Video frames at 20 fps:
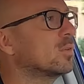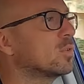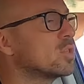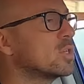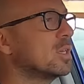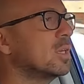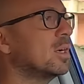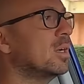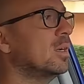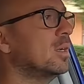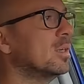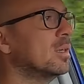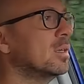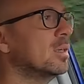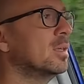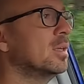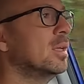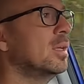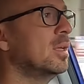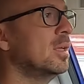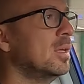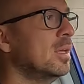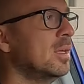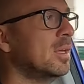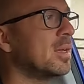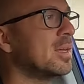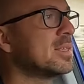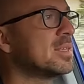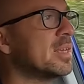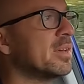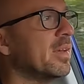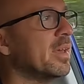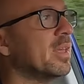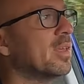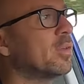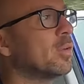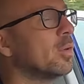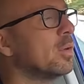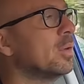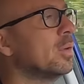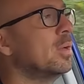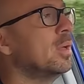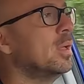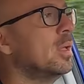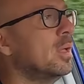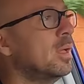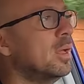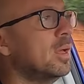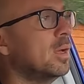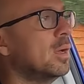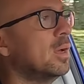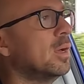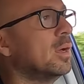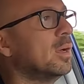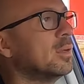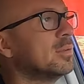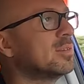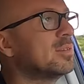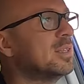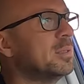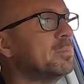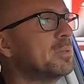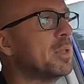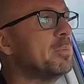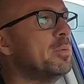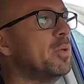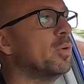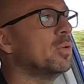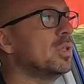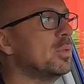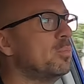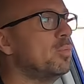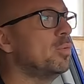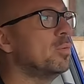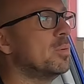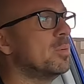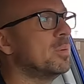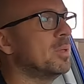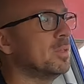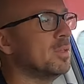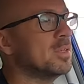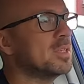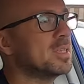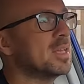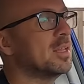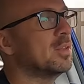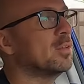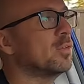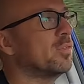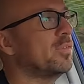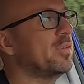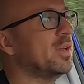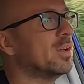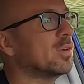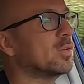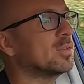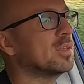en général. Et c'est vrai que euh, c'était peut-être bien au début, mais maintenant c'est un enfer quand